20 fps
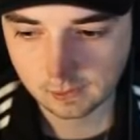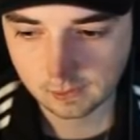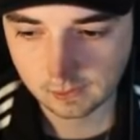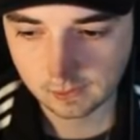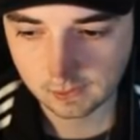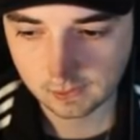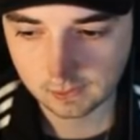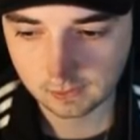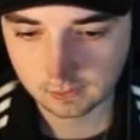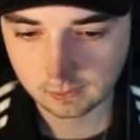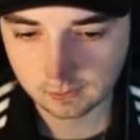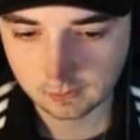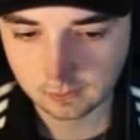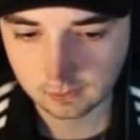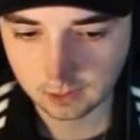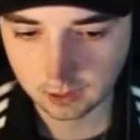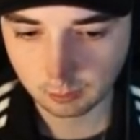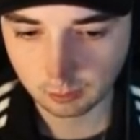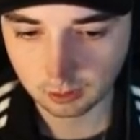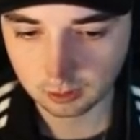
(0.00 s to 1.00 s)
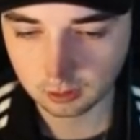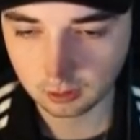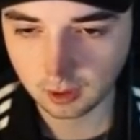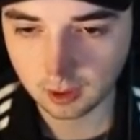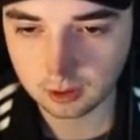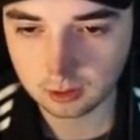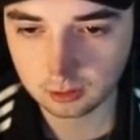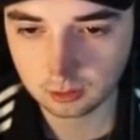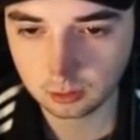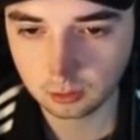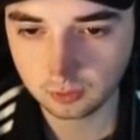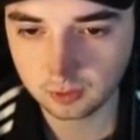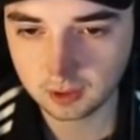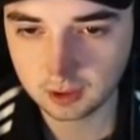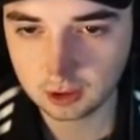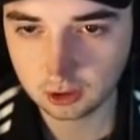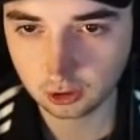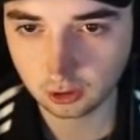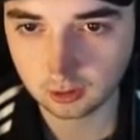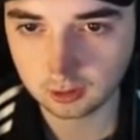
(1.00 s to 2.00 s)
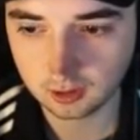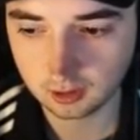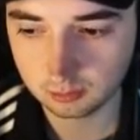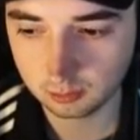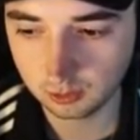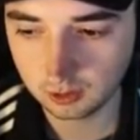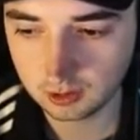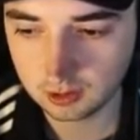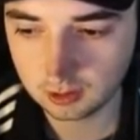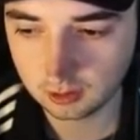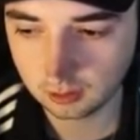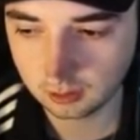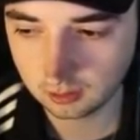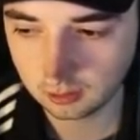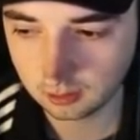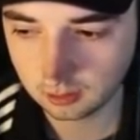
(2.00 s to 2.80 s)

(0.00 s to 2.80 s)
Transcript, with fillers: Nee. Ich habe auch. Hast du zufällig Shotgun-Munition?